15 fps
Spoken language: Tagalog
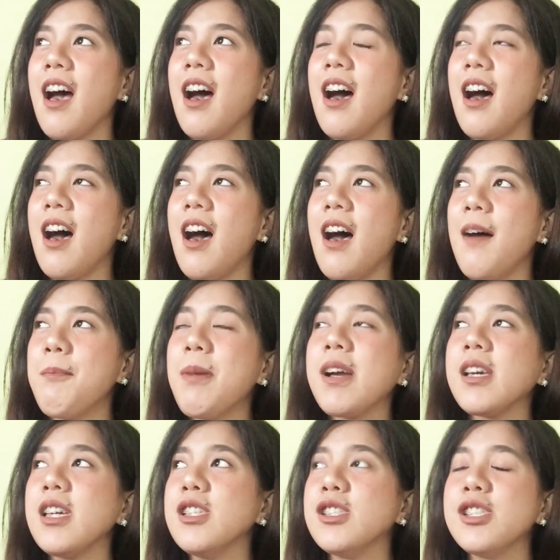uh,
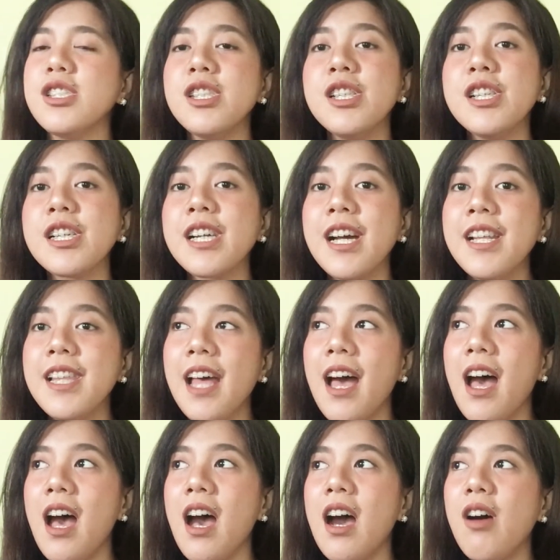pag engineer ka
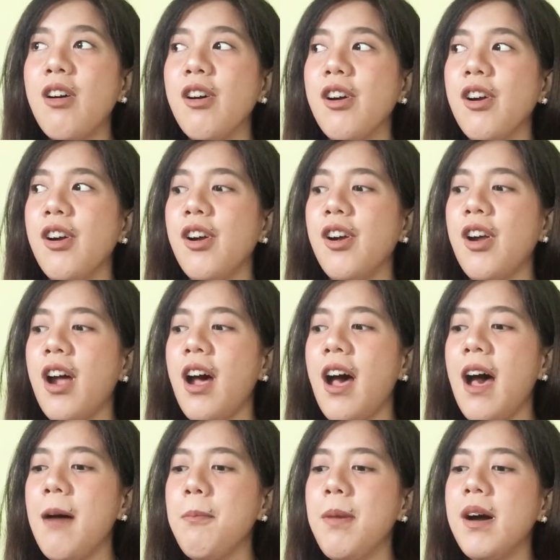na or
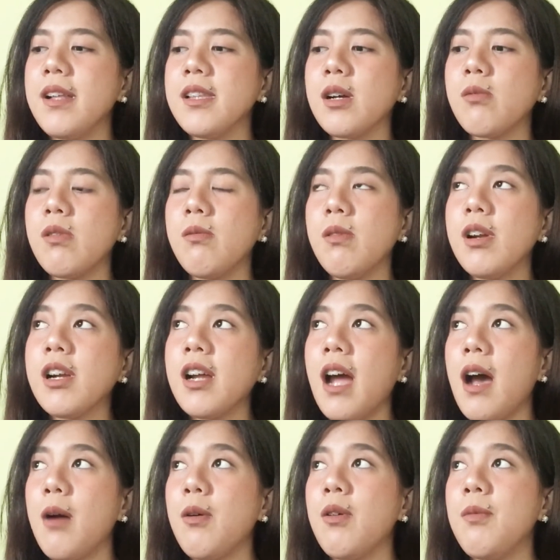habang nagwo-work
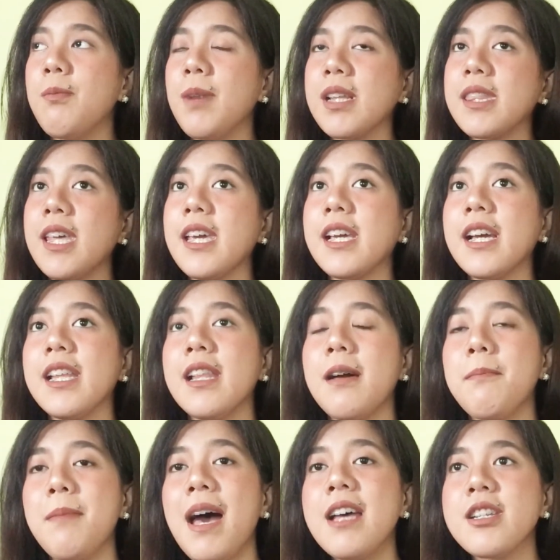ka, mag-take ka
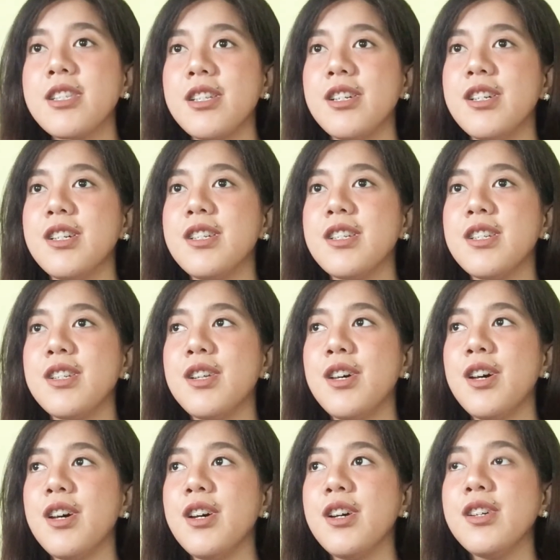ng master's.
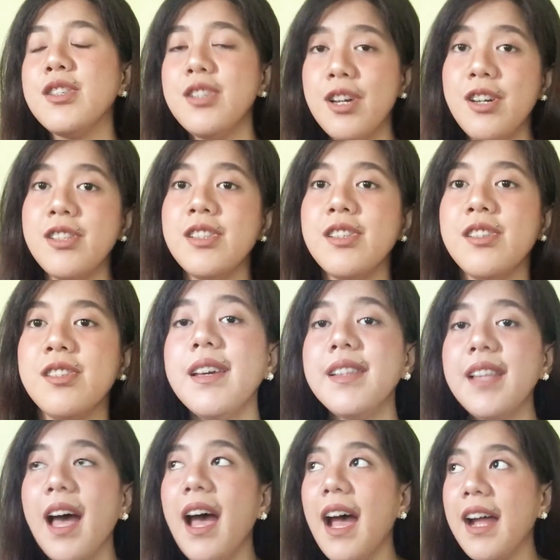Yun
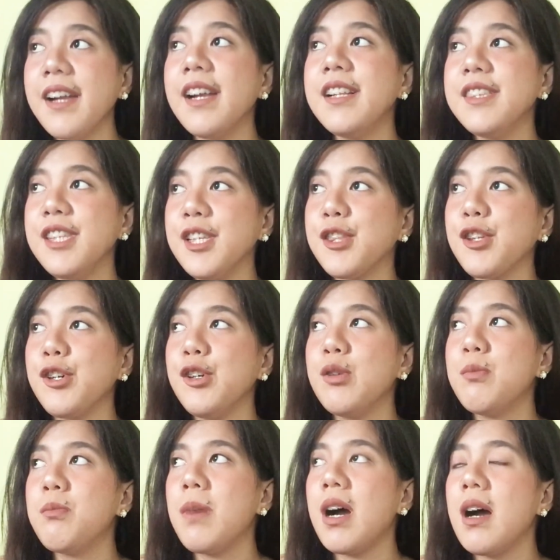naaral dito
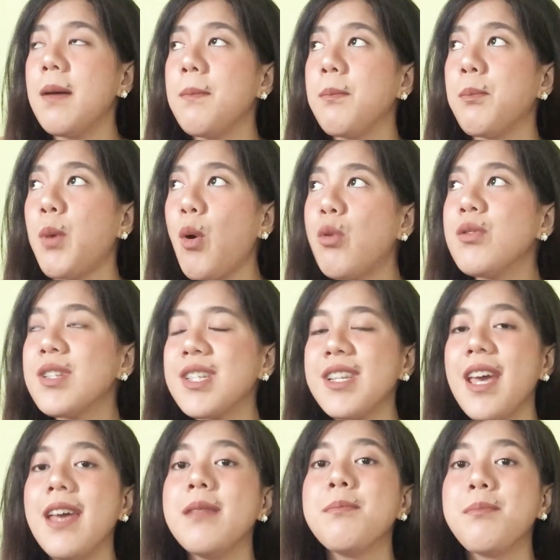yung mga bones
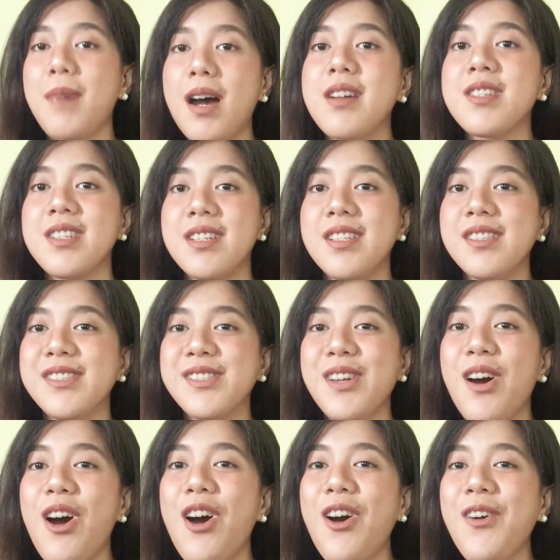and muscles
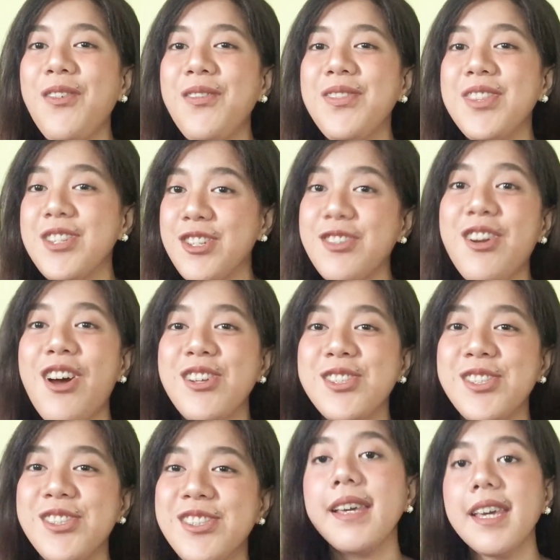of the
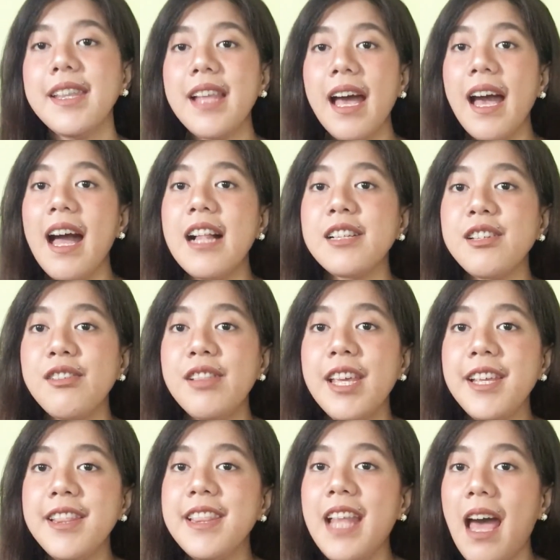structure.
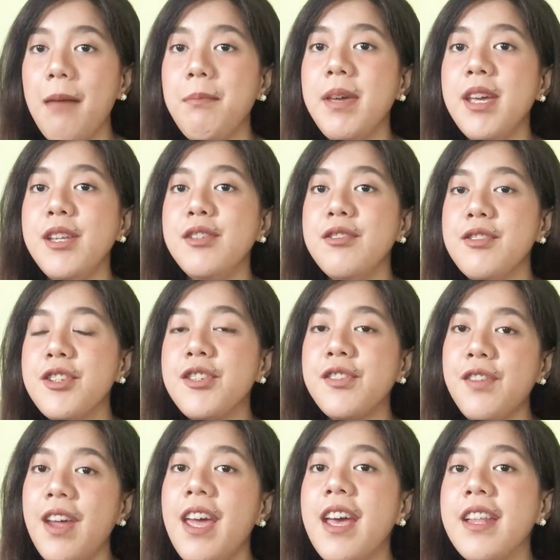Kinakalculate namin yung
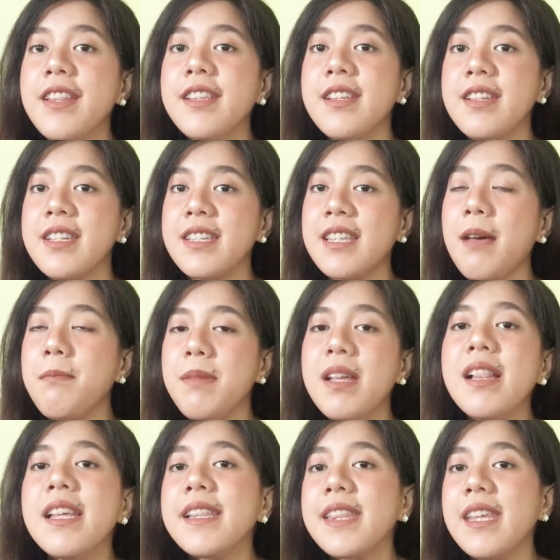strength,
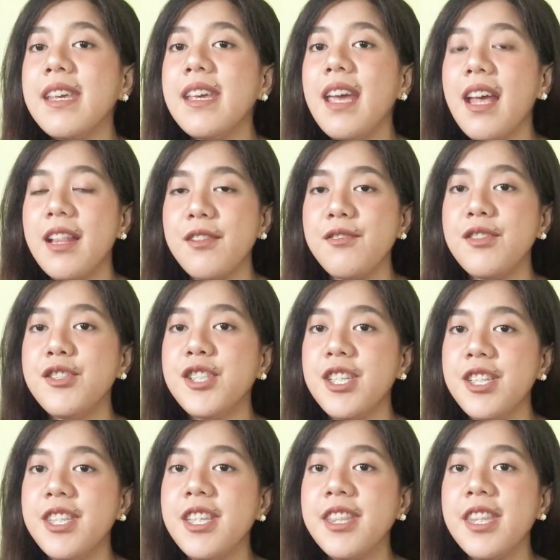stability, and
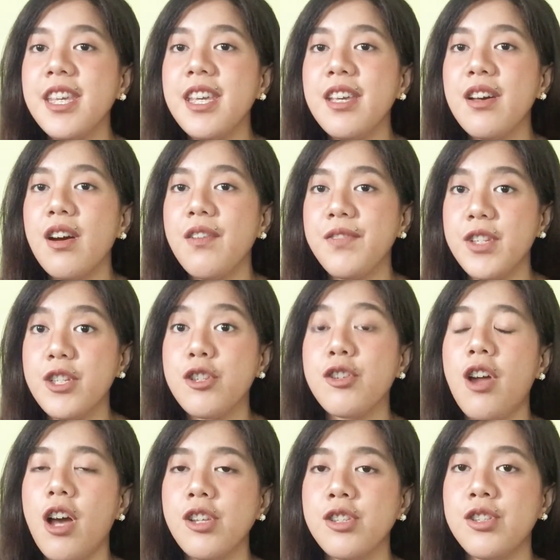rigidity of the
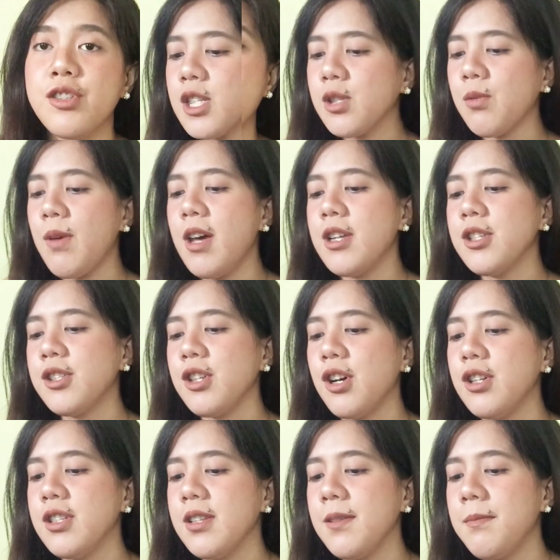structure. Next
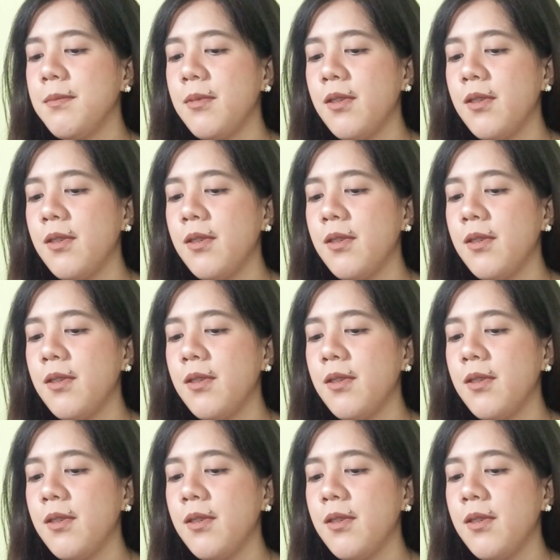question